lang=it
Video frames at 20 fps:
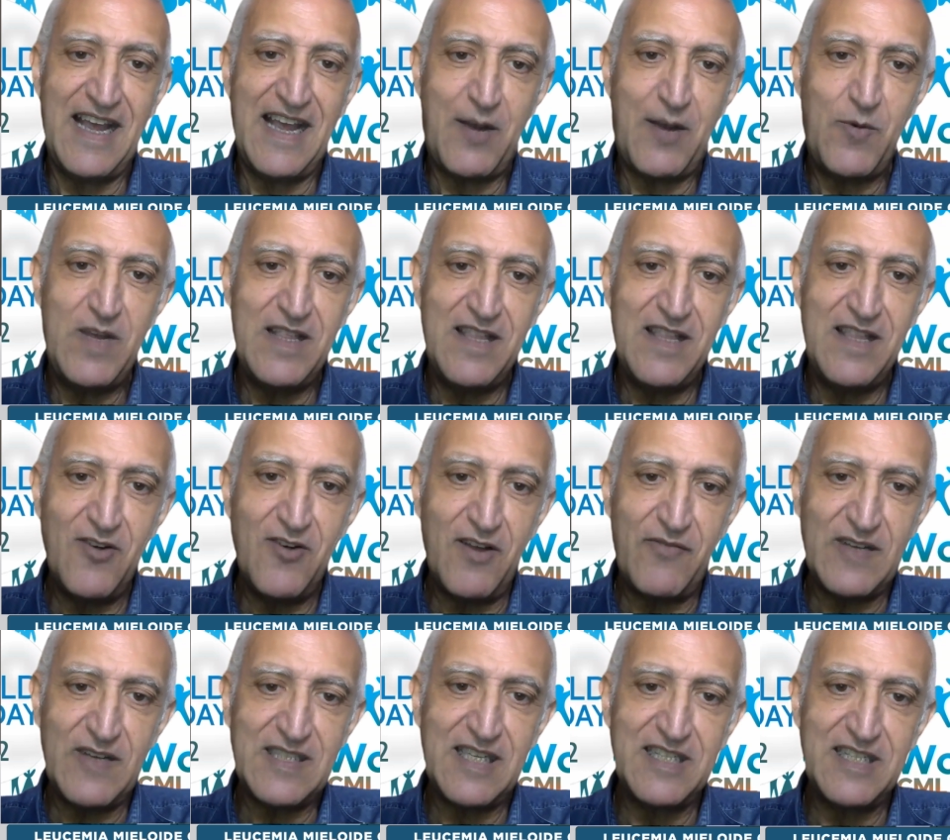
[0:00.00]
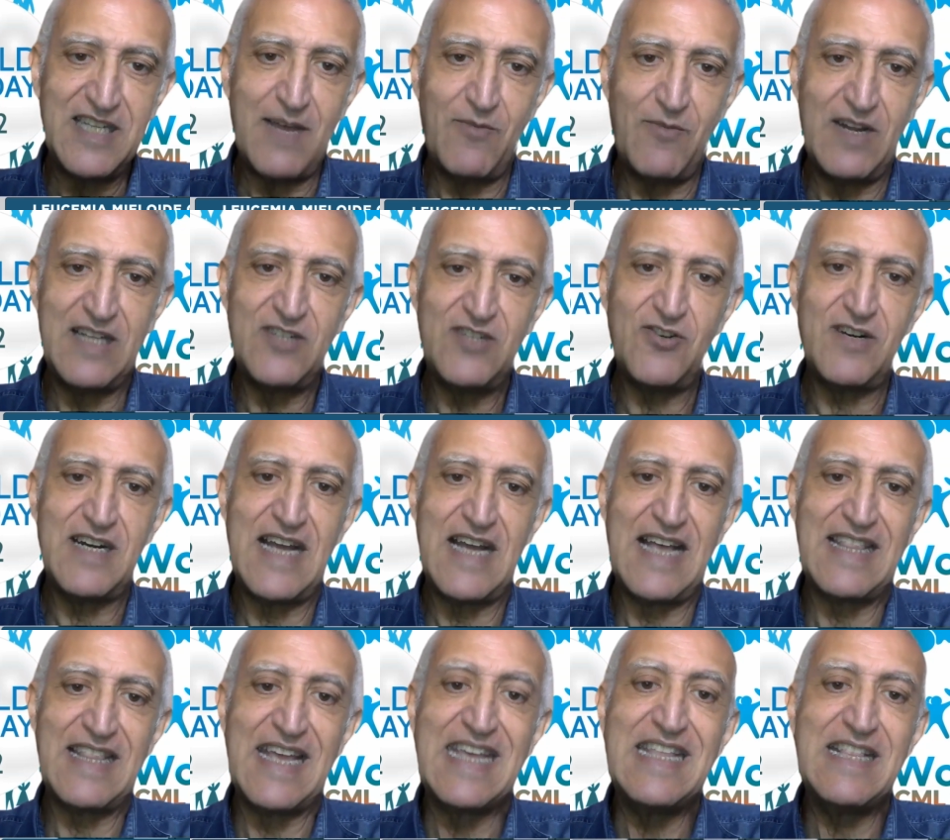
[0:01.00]
e quindi noi festeggiamo la
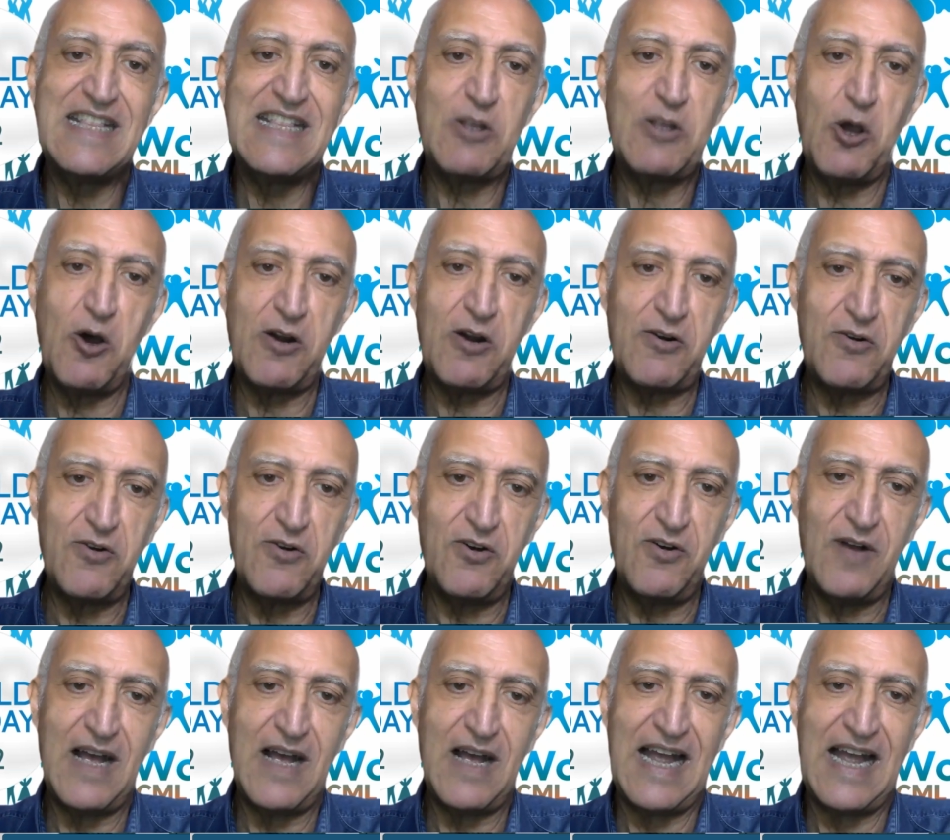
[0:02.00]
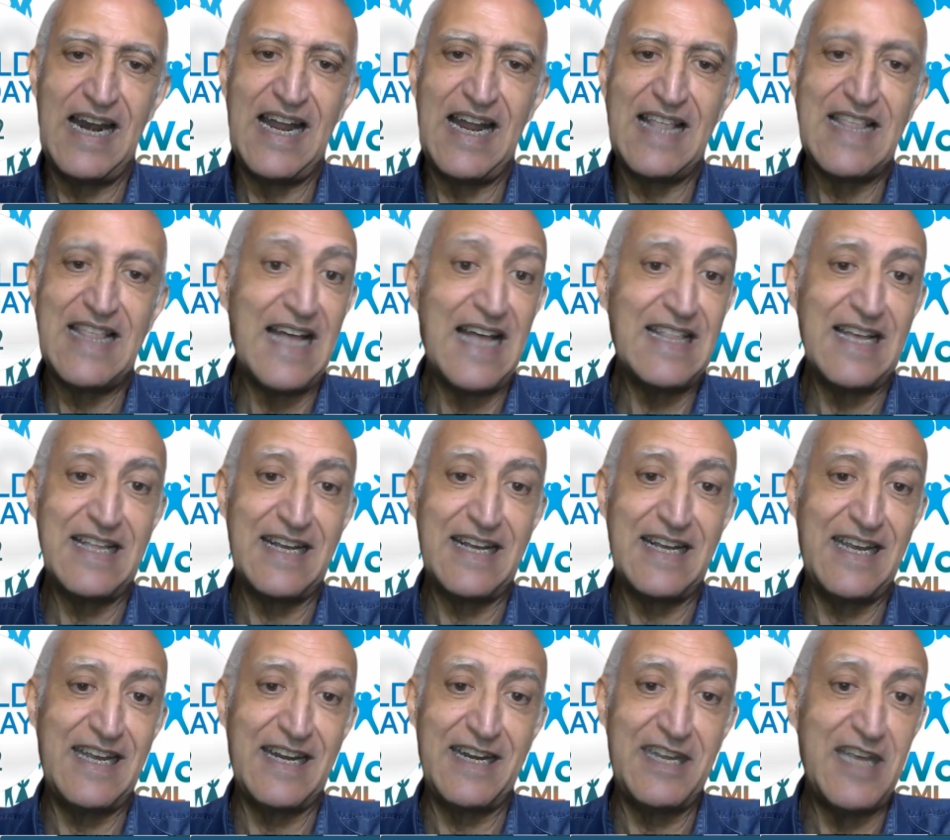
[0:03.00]
giornata intorno alla data
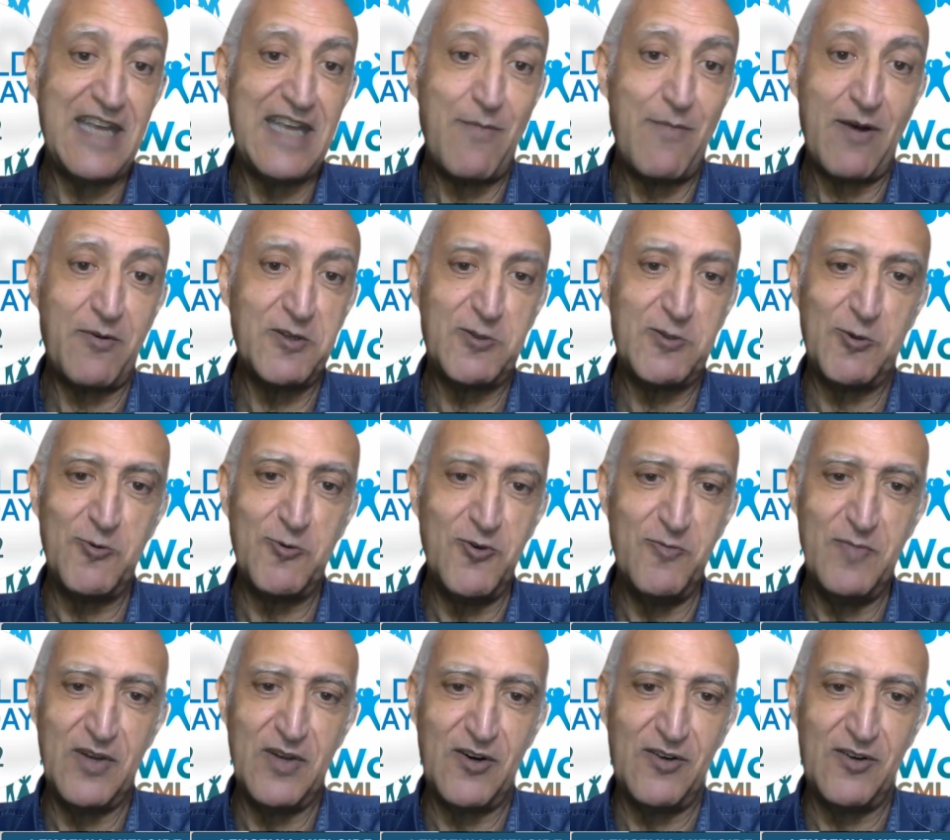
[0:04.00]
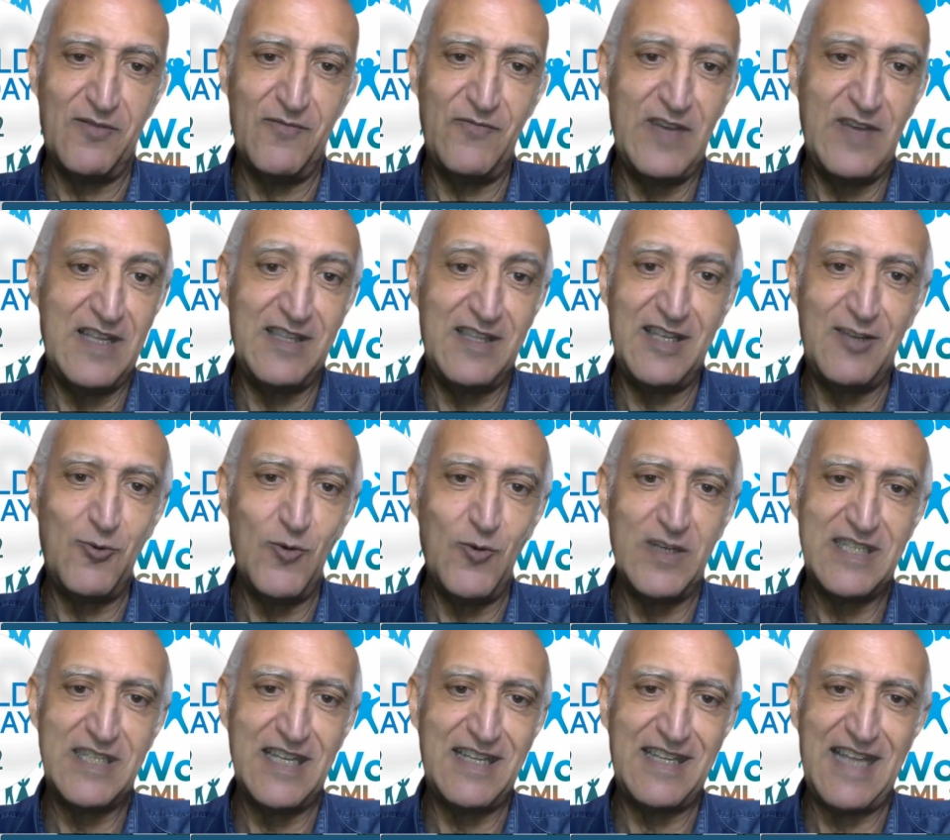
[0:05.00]
che richiama questo numero,
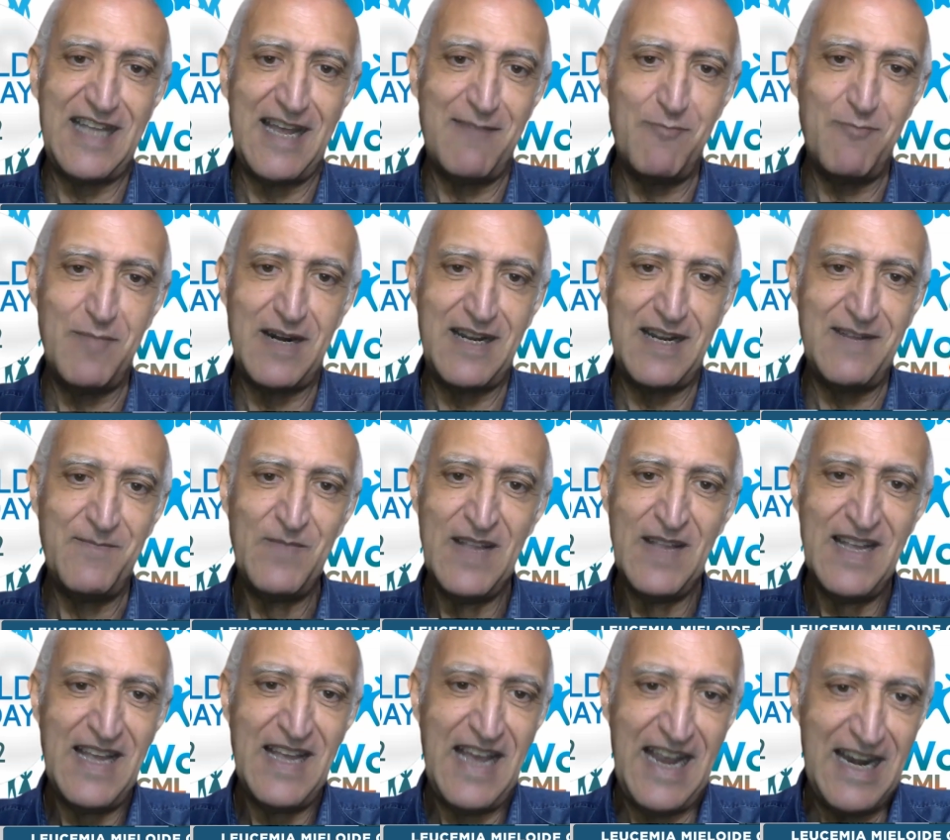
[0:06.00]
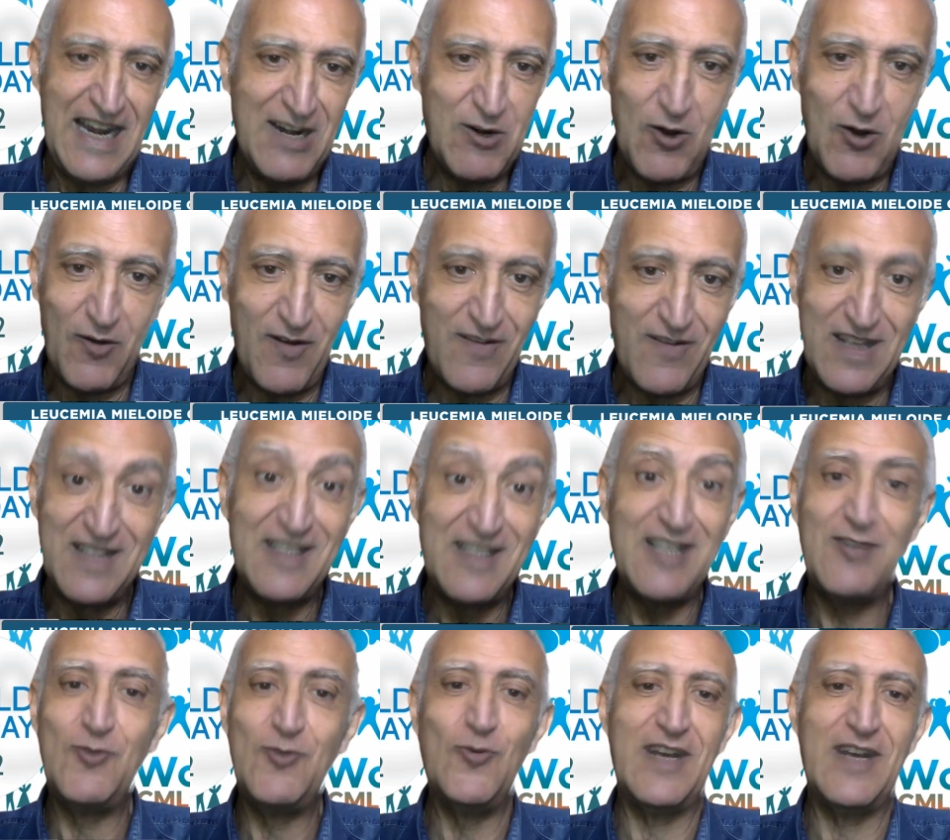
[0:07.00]
22 settembre e il
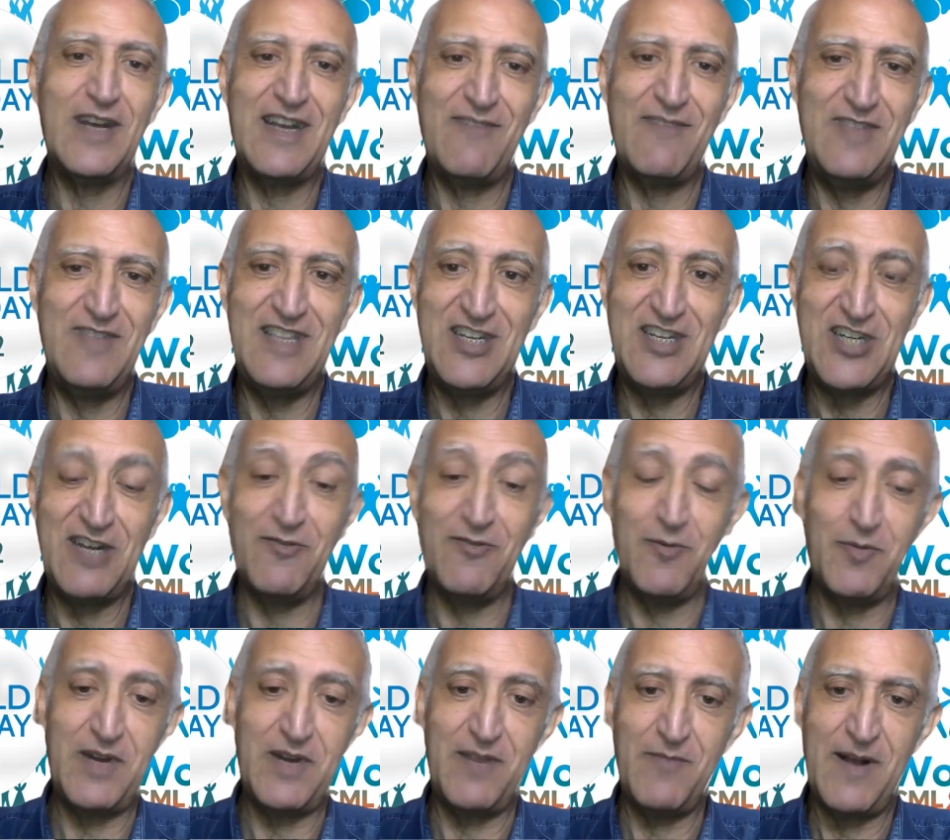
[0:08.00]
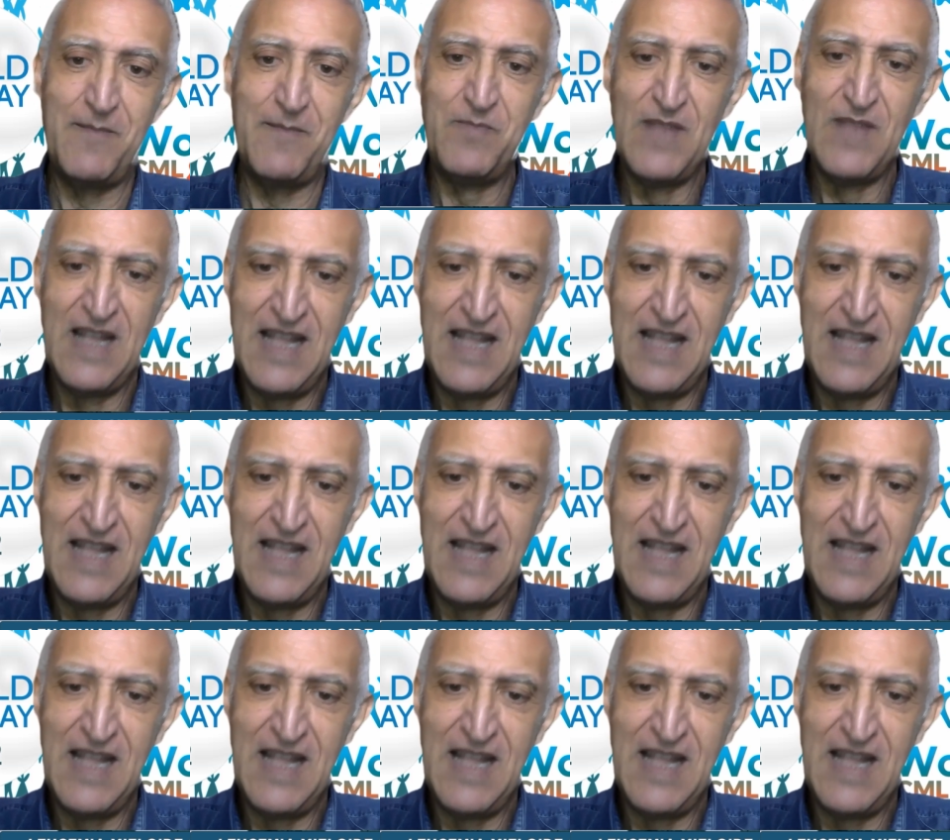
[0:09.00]
922 che vi dicevo prima.